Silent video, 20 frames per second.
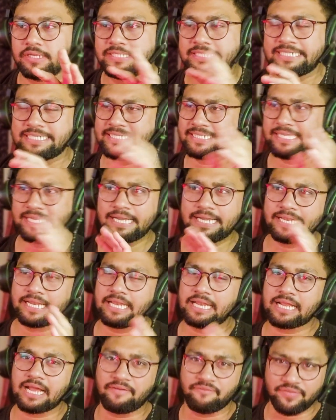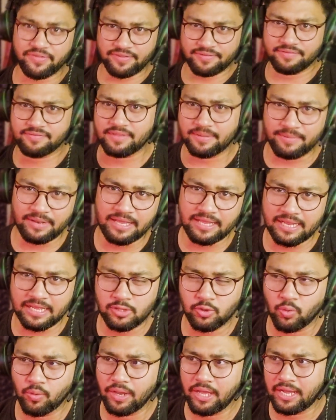टीजर एंड ट्रेलर काफ़ी ज़्यादा सिमिलर है
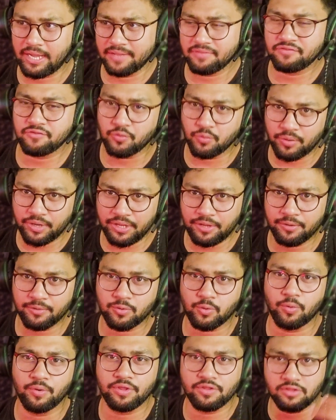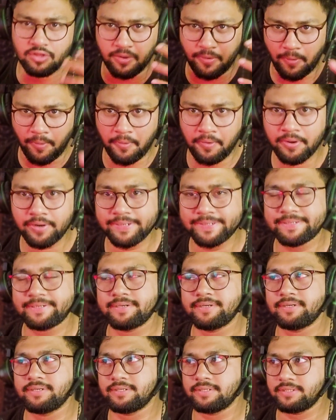थोड़ा हाँ स्टोरी थोड़ी सी और
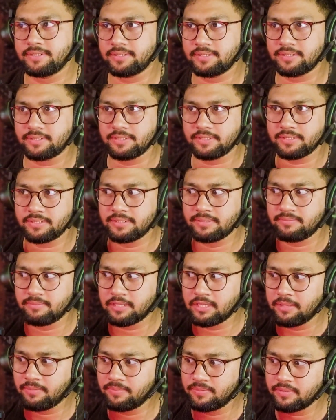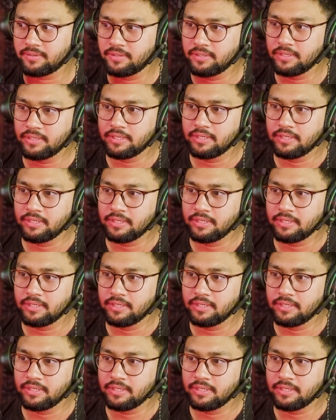मतलब